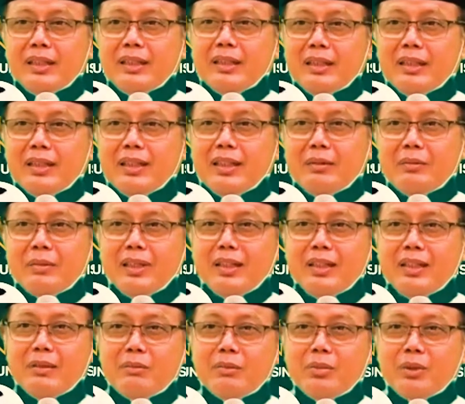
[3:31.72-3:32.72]
apa
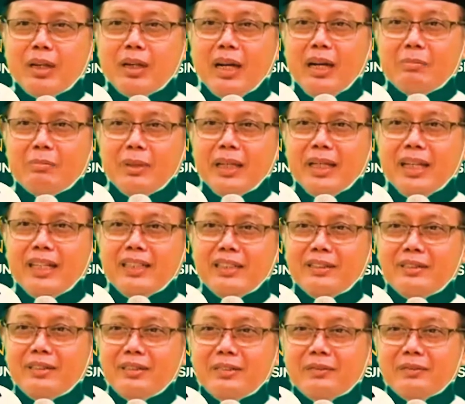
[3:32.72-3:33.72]
buka HP kan
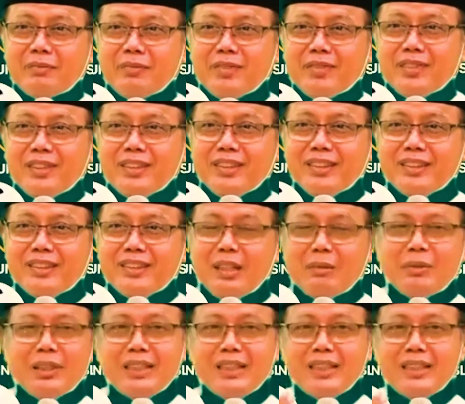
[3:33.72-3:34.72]
itu.
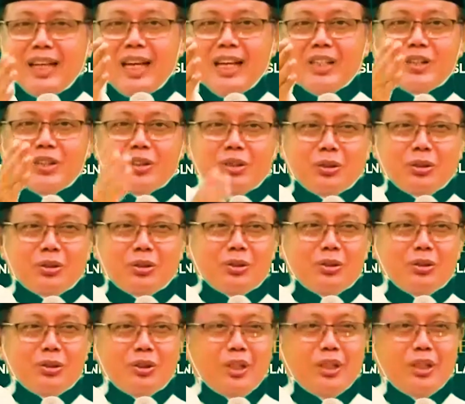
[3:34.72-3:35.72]
Tapi kita harus
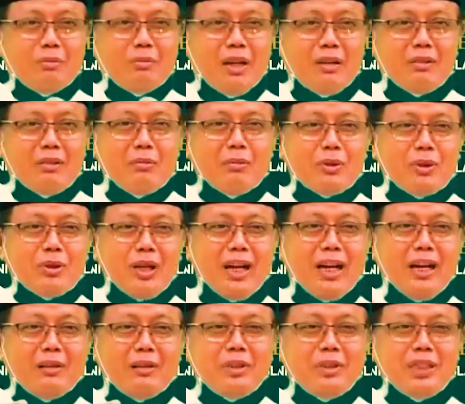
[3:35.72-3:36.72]
khusnudon bahwa membuka
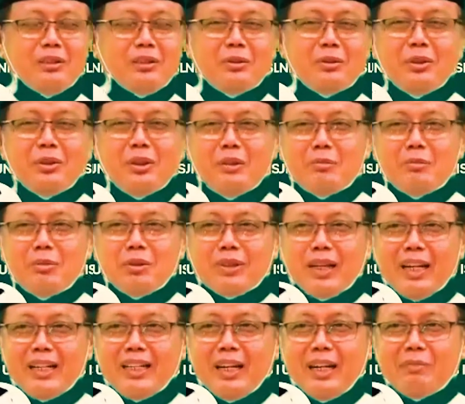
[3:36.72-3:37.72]
HP itu bukan
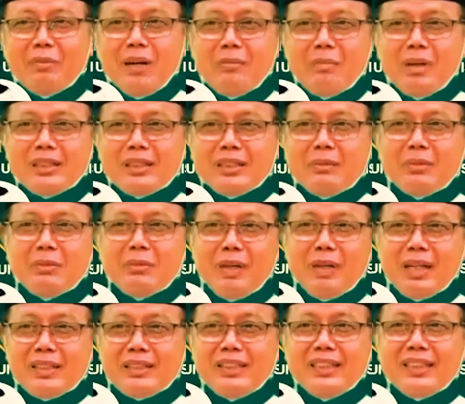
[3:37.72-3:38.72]
apa-apa tapi
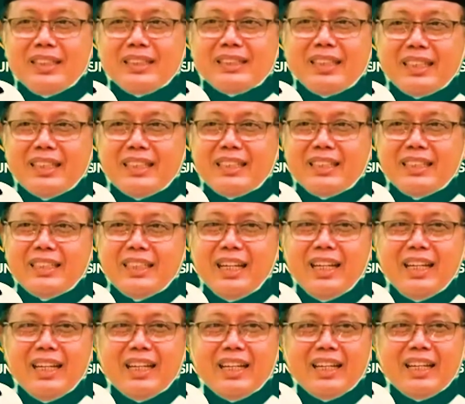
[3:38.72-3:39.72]
pasti ngecek isinya
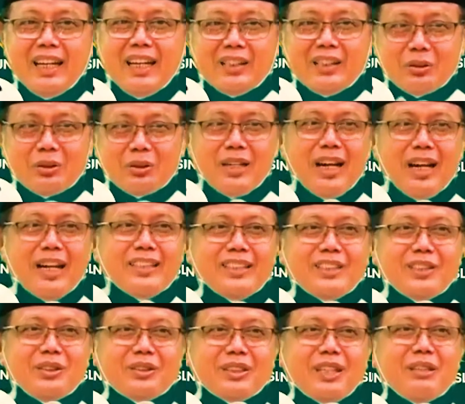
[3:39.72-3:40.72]
Al-Qur'an
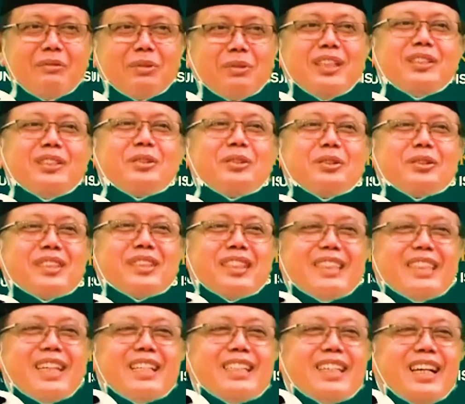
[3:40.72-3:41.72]
itu kan begitu. Jadi
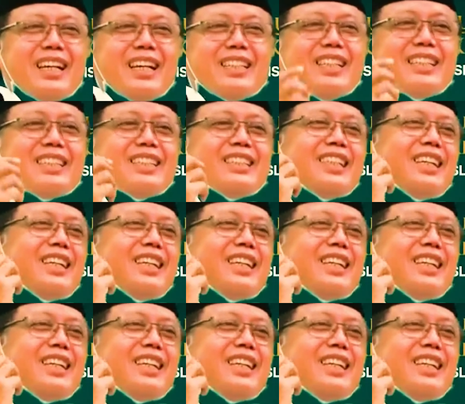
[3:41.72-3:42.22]
kadang-kadang kita